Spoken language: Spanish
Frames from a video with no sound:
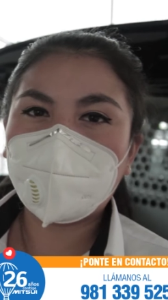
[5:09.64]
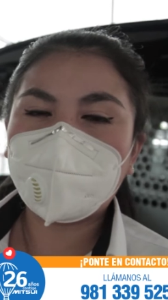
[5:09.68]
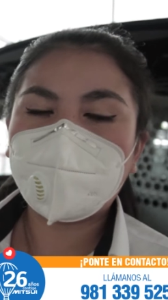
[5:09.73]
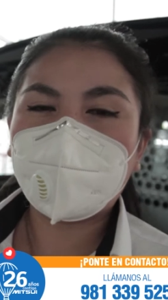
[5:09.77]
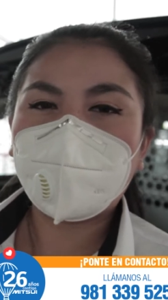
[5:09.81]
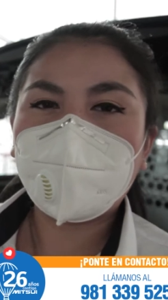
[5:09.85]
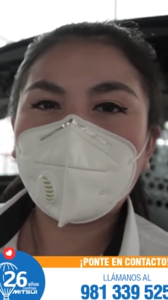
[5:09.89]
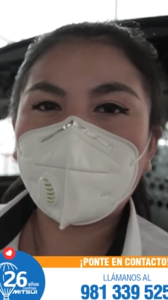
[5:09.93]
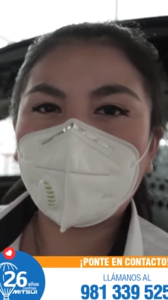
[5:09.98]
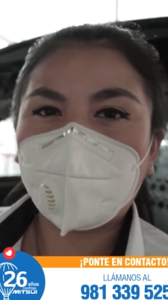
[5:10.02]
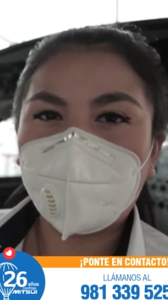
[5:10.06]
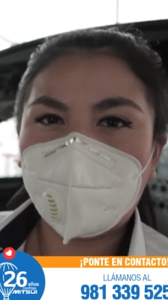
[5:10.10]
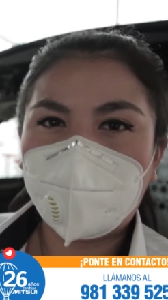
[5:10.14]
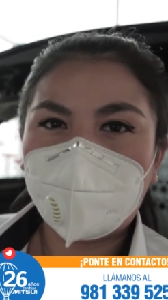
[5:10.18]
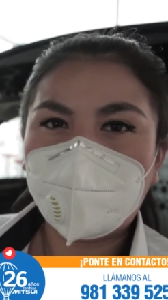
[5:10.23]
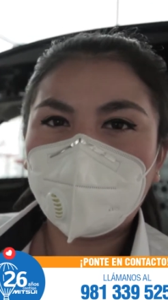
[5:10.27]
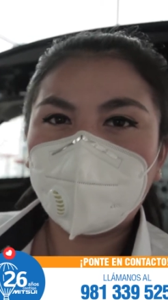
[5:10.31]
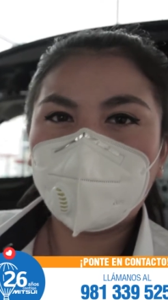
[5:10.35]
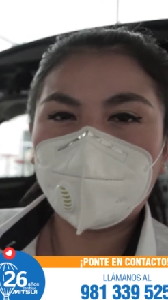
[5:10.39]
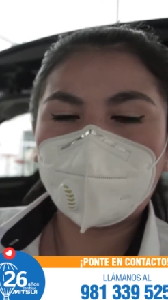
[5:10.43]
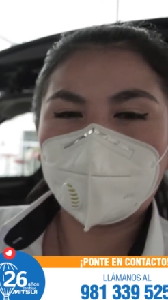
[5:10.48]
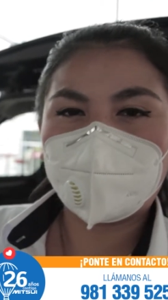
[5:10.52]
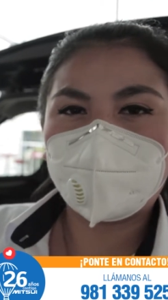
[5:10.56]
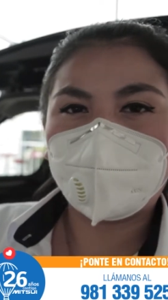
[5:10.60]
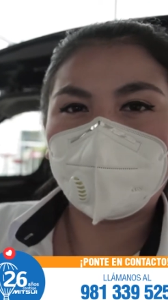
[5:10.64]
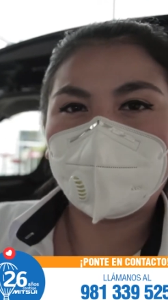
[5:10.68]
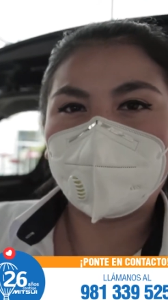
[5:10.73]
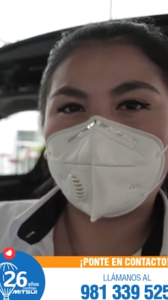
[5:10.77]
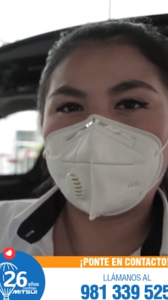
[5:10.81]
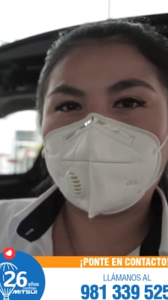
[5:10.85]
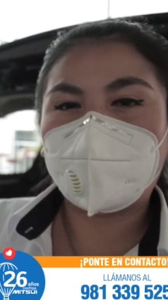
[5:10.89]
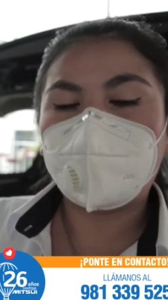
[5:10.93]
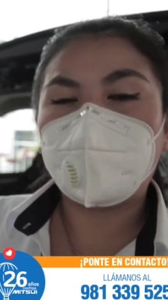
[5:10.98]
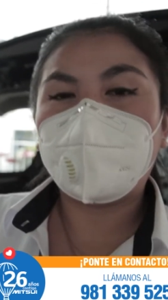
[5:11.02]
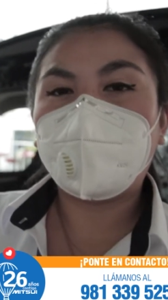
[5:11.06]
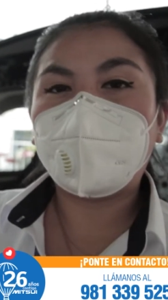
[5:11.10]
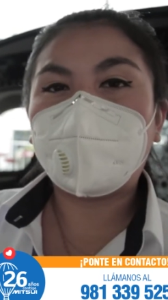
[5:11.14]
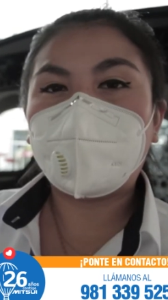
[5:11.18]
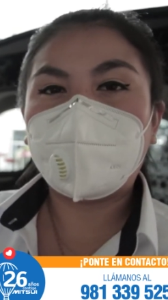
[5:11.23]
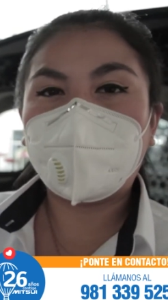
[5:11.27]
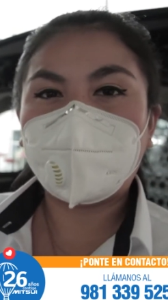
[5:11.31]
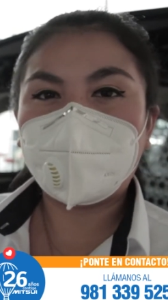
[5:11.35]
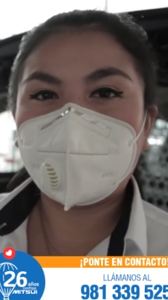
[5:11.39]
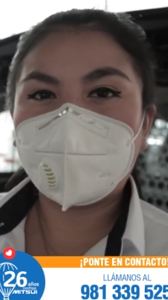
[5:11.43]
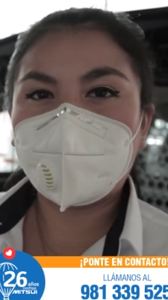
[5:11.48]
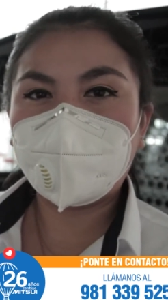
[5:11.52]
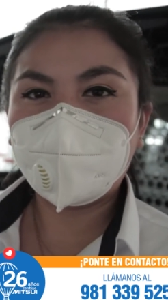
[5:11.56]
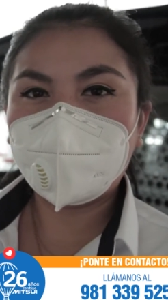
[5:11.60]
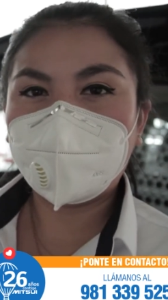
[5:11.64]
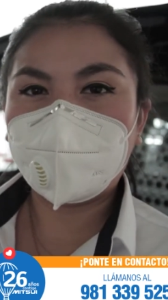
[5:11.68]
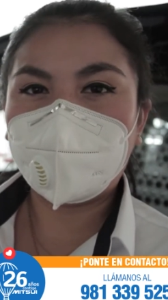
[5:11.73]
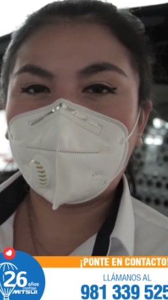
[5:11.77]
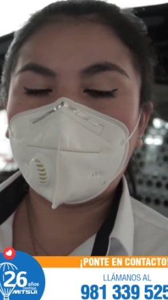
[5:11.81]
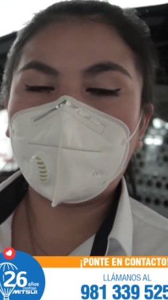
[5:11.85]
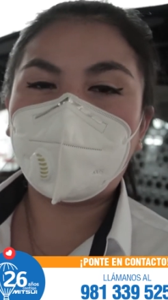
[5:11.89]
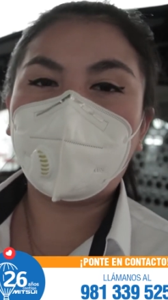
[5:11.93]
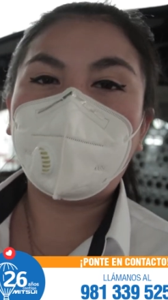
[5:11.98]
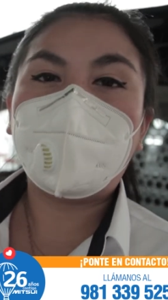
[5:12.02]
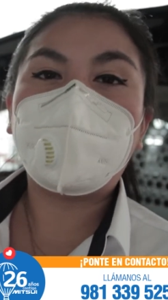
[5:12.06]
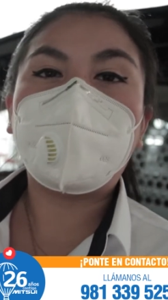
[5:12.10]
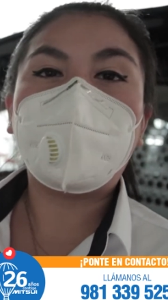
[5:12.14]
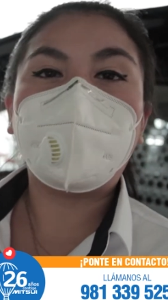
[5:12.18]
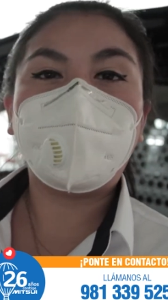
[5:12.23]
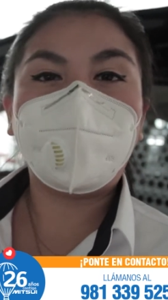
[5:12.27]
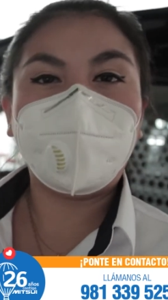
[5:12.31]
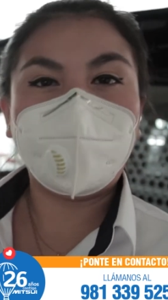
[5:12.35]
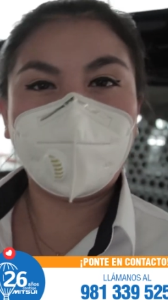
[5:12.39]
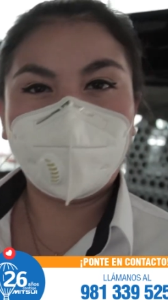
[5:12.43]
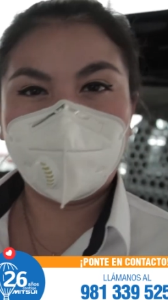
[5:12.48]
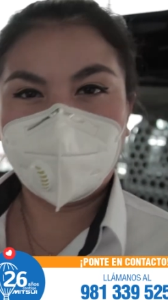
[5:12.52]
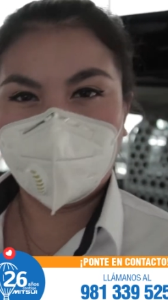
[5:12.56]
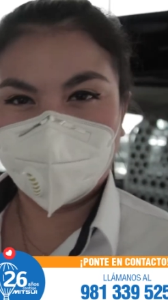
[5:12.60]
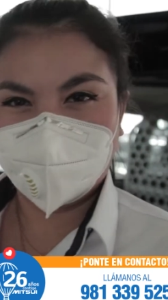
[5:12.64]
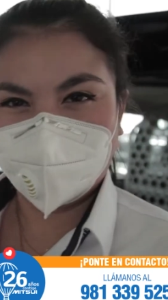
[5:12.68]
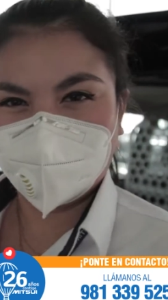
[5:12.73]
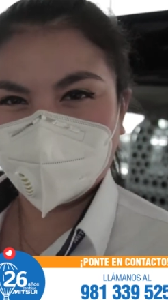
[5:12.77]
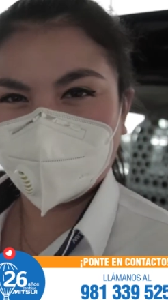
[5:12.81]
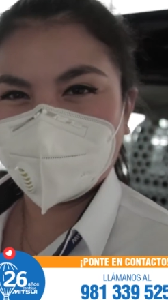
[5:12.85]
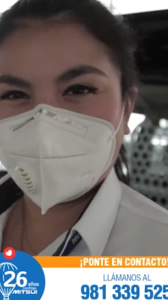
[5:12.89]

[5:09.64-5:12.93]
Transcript: cuenta con las normas americanas de flamabilidad.